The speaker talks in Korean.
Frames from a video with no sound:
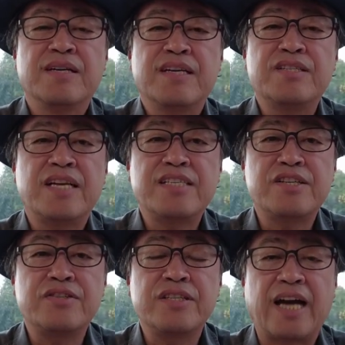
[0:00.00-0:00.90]
그래서 사실
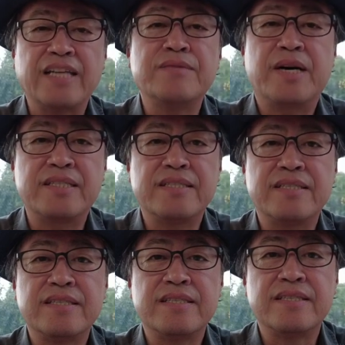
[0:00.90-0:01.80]
저는
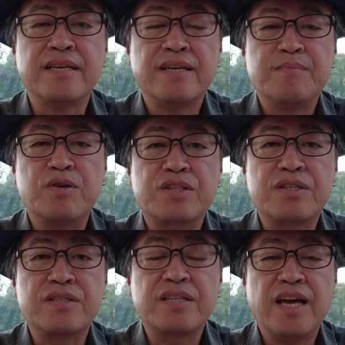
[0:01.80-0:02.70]
가이드만
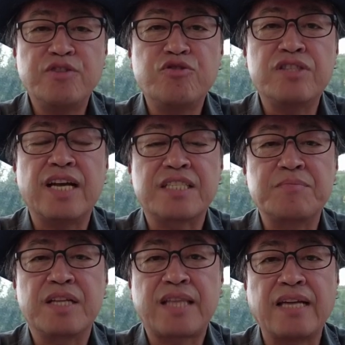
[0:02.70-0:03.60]
해주지는
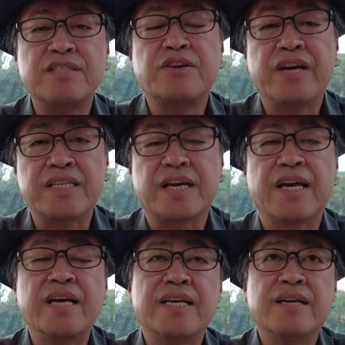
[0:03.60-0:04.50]
않습니다. 다른
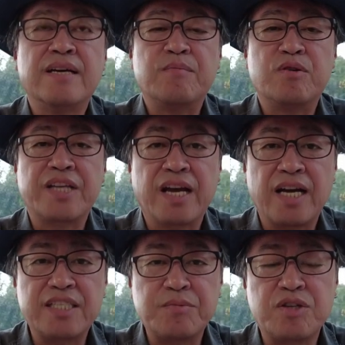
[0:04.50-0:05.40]
여행사에.
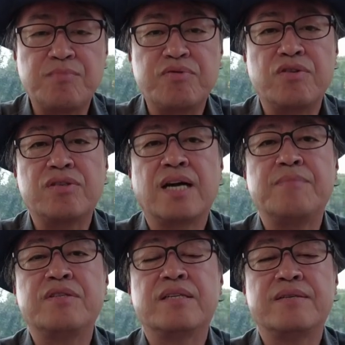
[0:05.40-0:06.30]
제가 직접
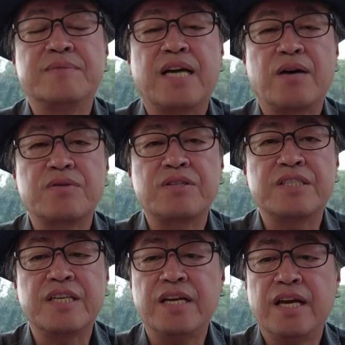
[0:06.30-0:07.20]
프로그램을
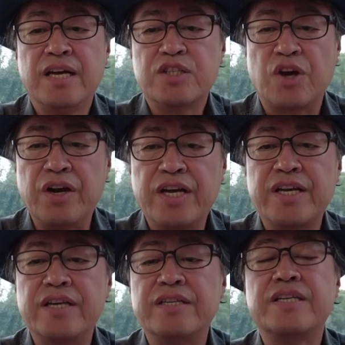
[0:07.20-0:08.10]
하든지
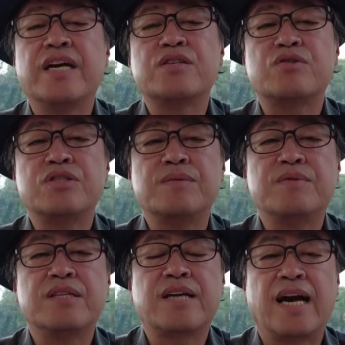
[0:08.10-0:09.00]
저에게 의뢰한
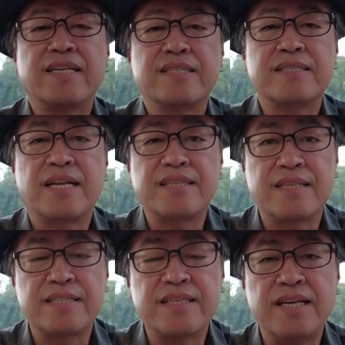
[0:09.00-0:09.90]
손님들 가이드를
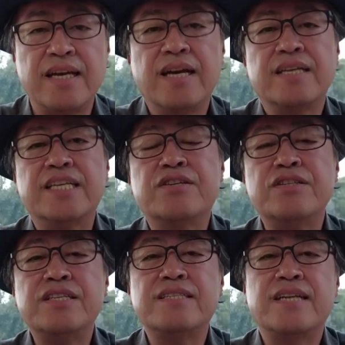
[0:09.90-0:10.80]
한다든지
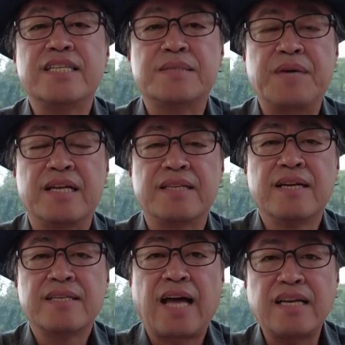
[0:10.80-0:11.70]
이런 일은 하지만
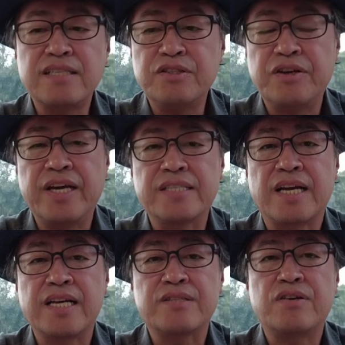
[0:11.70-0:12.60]
다른
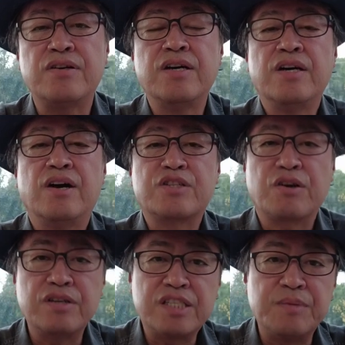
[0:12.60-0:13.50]
여행사에서
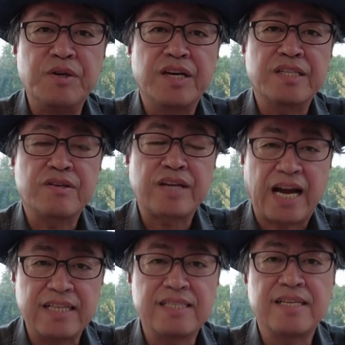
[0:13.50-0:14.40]
저를 지명해서
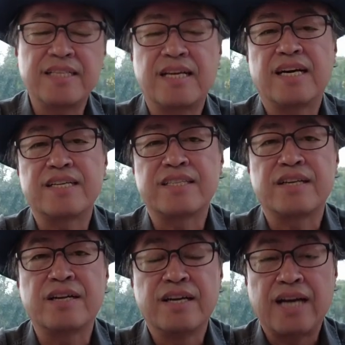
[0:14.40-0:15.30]
가이드를 해달라 그럴
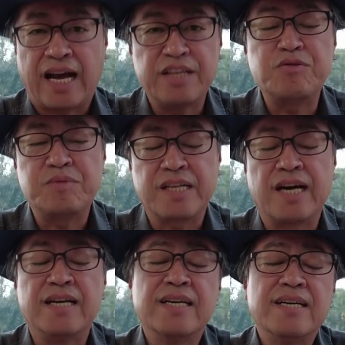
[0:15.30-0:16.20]
때는 안
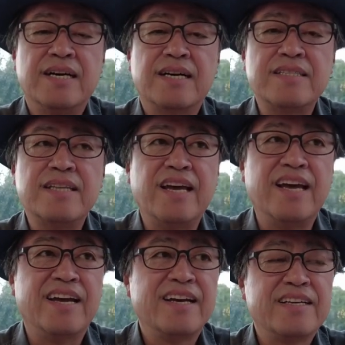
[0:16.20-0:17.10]
해줍니다.
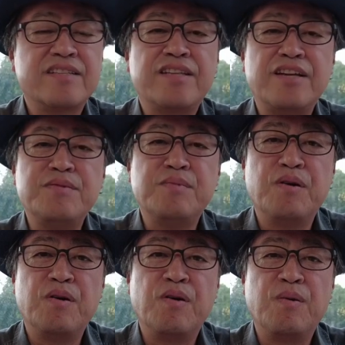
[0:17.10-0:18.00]
근데 그때는
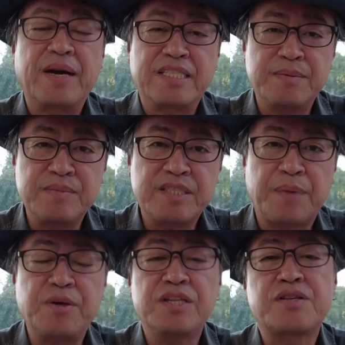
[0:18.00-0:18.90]
마침
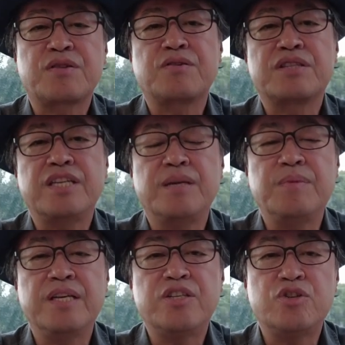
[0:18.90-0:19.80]
잡혀 있었던
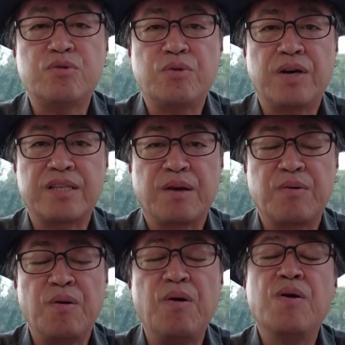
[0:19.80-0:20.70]
팀이 취소가
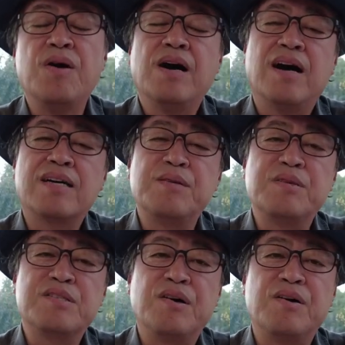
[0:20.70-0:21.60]
되고
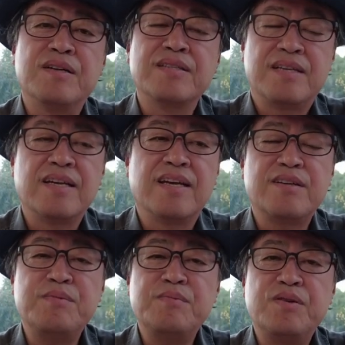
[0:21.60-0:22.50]
그러면서
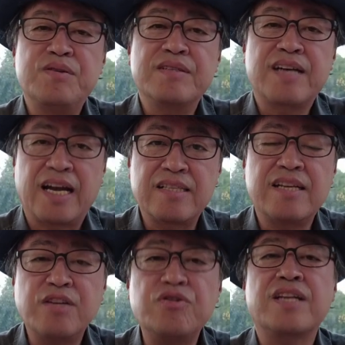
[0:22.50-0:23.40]
그럼
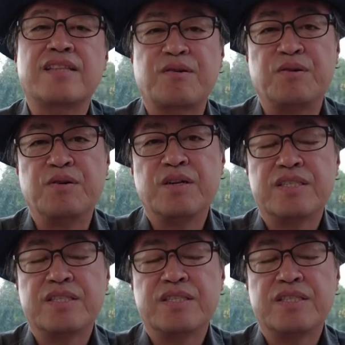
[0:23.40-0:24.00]
가이드를 해주겠다고.